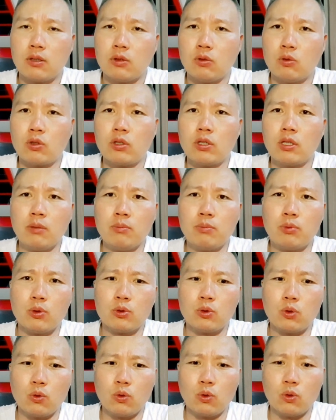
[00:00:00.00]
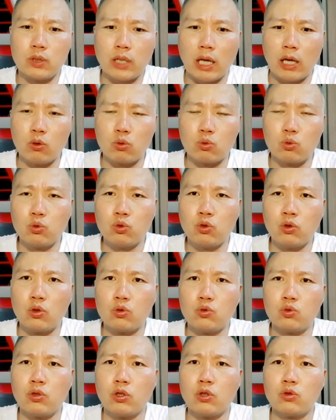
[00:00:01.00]
유기견 보호소도 사육두수를
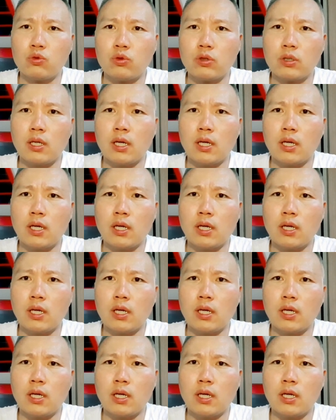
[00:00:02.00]
줄여주는